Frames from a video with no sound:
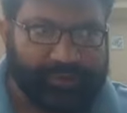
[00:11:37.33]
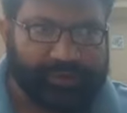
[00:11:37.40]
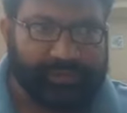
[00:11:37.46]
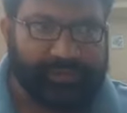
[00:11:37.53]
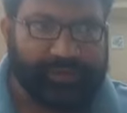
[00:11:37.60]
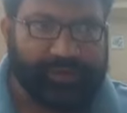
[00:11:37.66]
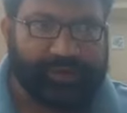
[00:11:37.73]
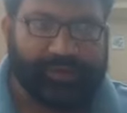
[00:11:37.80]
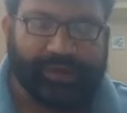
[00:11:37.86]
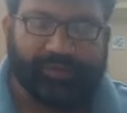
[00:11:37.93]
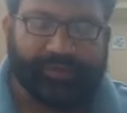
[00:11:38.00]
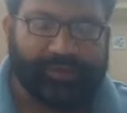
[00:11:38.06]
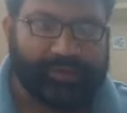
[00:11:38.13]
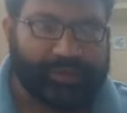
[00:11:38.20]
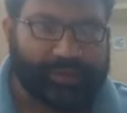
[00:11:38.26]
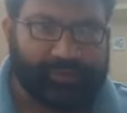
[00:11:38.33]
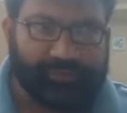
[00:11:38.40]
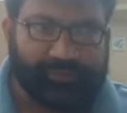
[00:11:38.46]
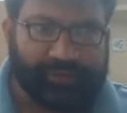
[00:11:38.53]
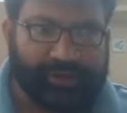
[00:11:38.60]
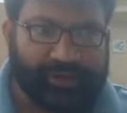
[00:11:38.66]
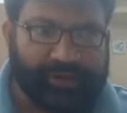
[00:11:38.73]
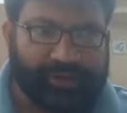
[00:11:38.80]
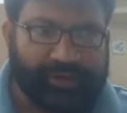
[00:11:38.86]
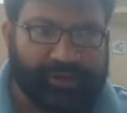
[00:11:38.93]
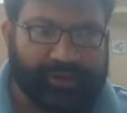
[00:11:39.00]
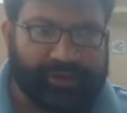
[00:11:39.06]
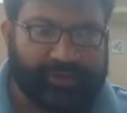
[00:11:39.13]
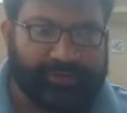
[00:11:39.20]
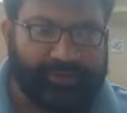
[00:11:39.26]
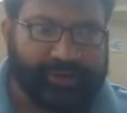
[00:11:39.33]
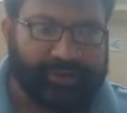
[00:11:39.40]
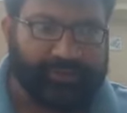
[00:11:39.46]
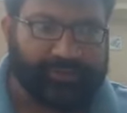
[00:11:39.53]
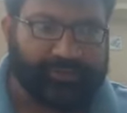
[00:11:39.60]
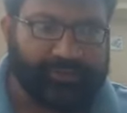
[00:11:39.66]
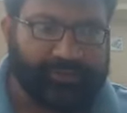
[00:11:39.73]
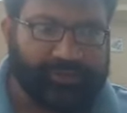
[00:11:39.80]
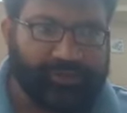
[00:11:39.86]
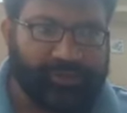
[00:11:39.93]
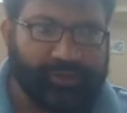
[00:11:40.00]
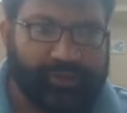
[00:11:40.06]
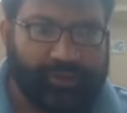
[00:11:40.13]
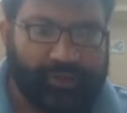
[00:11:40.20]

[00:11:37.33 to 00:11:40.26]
इतमीन के अपनी आंखों से नहीं देखा बल्कि उसको